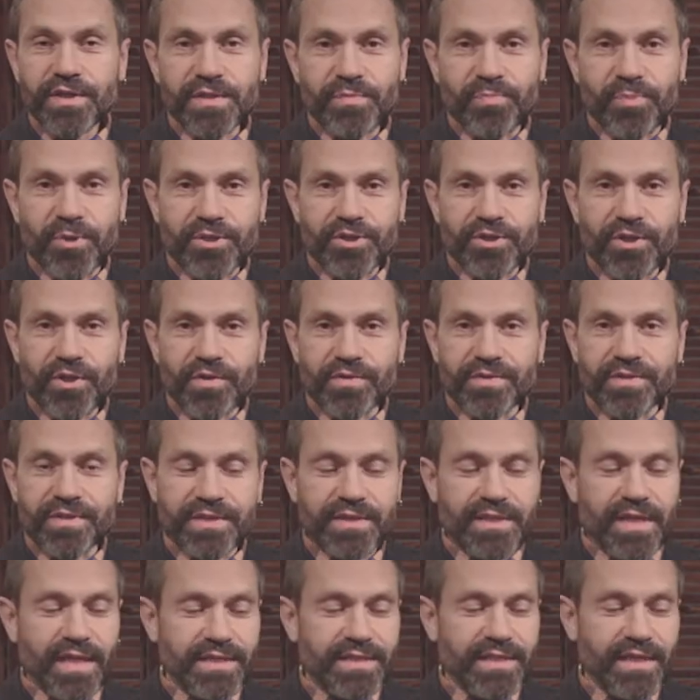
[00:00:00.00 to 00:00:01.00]
«Извините,
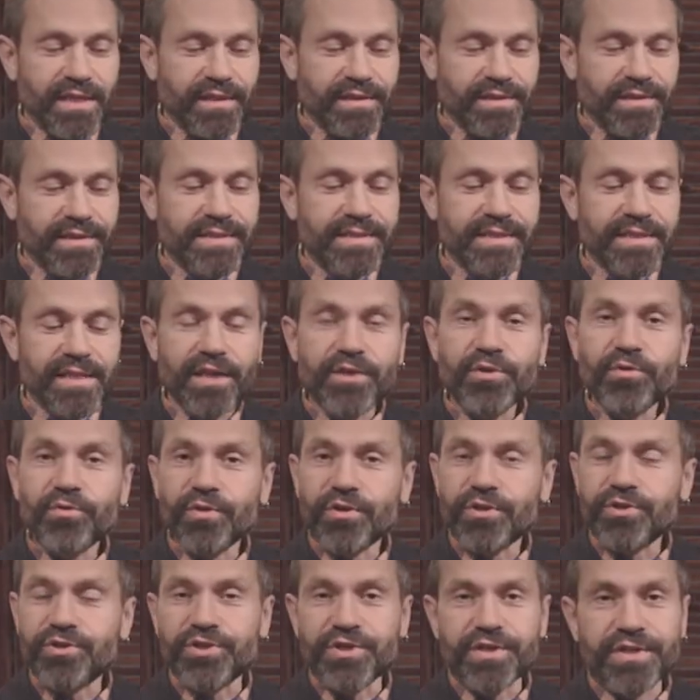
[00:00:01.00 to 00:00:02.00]
пожалуйста», — сказал
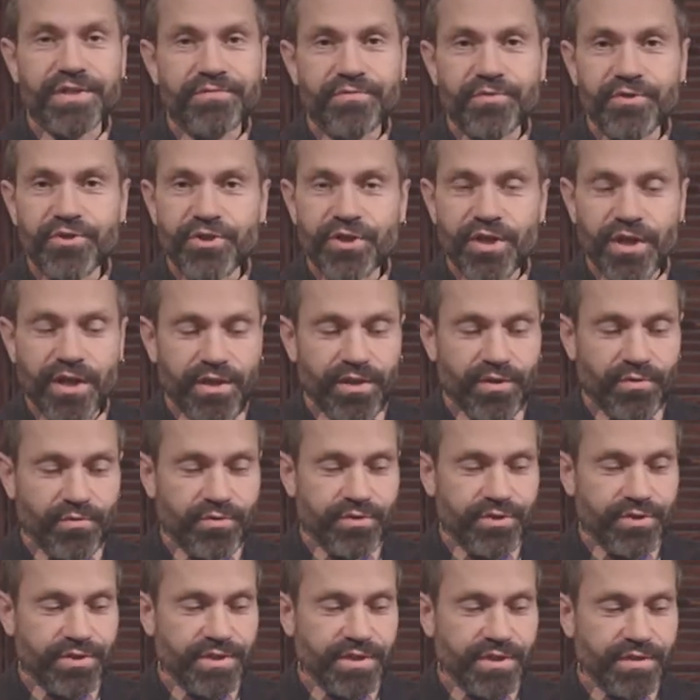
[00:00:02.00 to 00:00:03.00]
слоненок
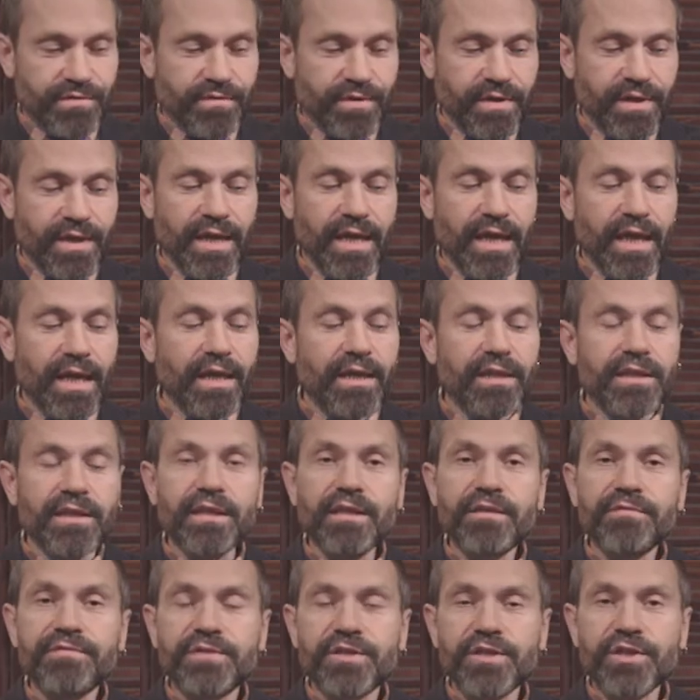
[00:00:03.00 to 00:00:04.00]
чрезвычайно учтиво.
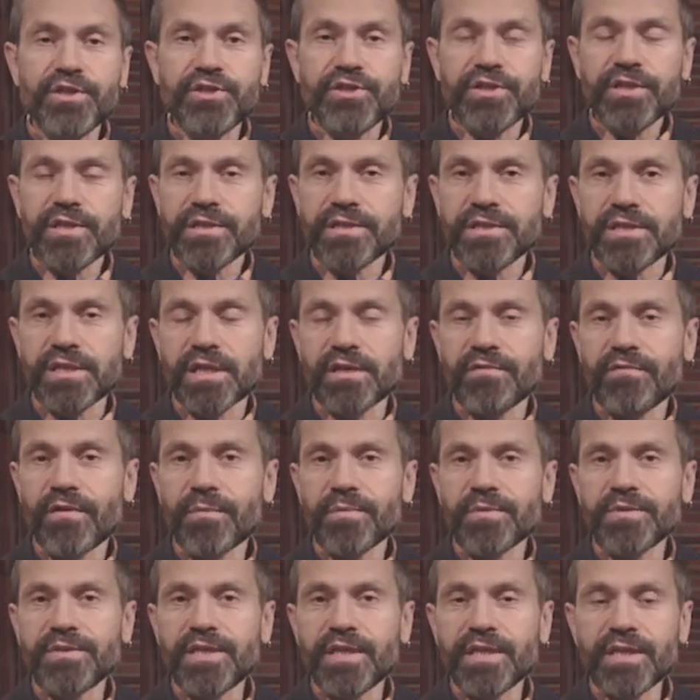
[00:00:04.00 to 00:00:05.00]
«Не
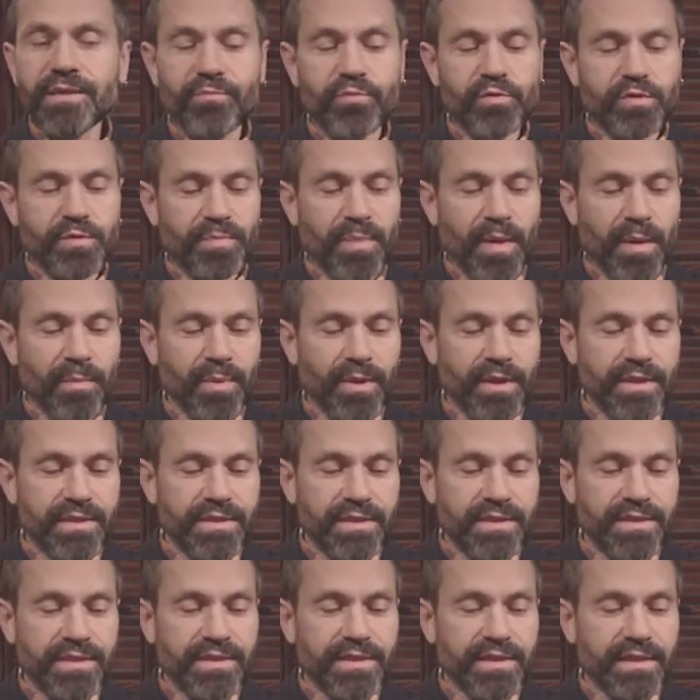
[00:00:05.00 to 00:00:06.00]
встречался ли вам где-нибудь
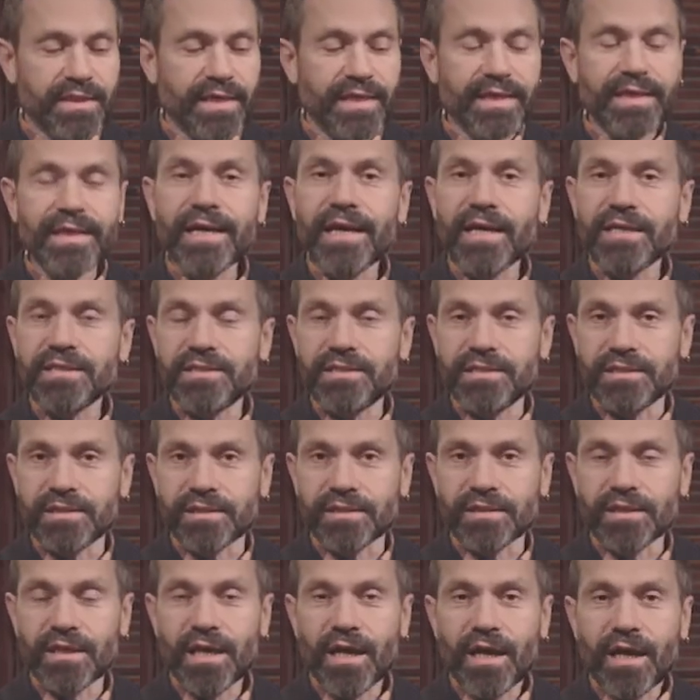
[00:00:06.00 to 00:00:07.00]
поблизости
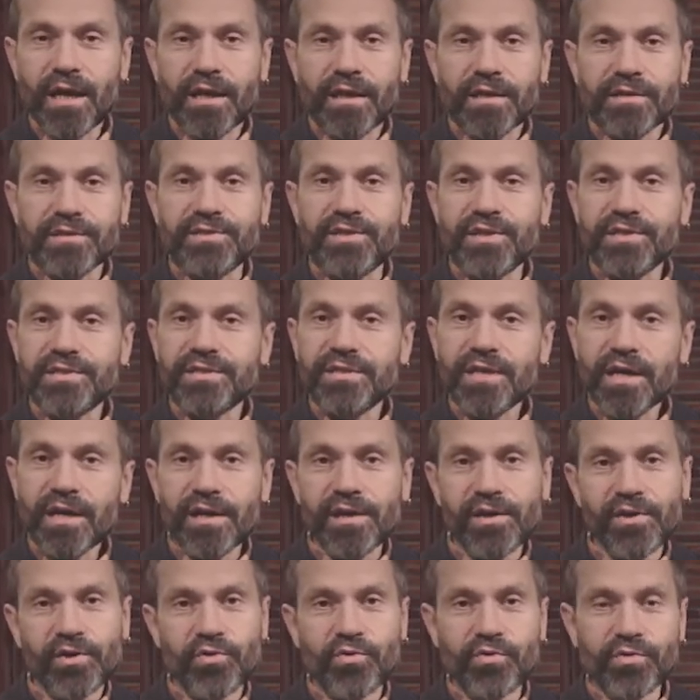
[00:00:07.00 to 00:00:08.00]
крокодил?»
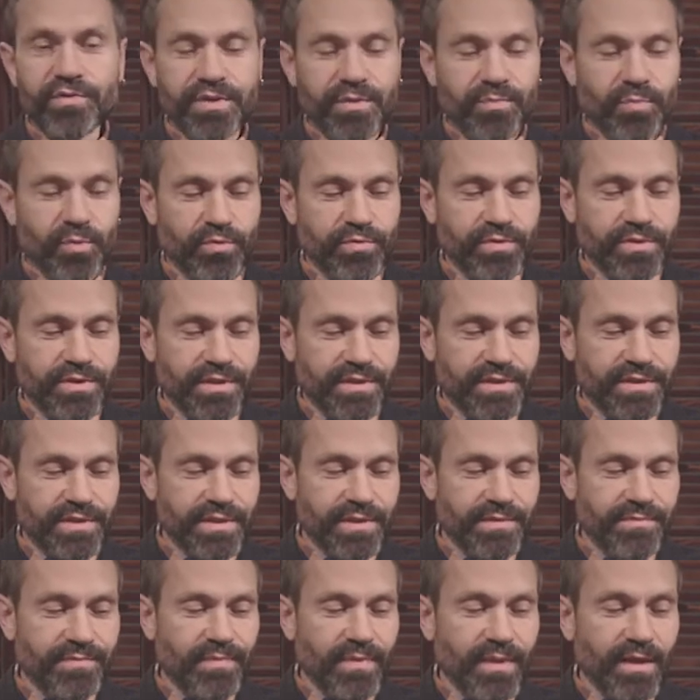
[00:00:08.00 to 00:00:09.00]
Здесь так легко
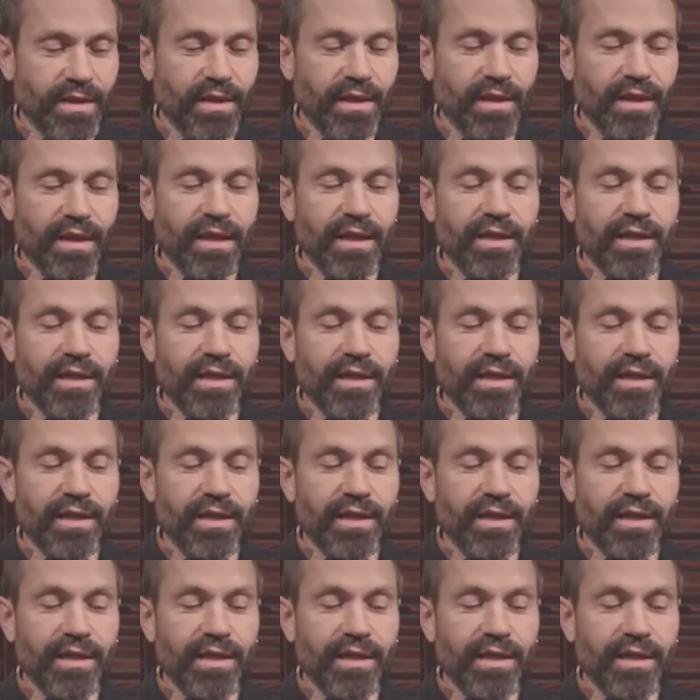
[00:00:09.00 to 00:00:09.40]
заблудиться.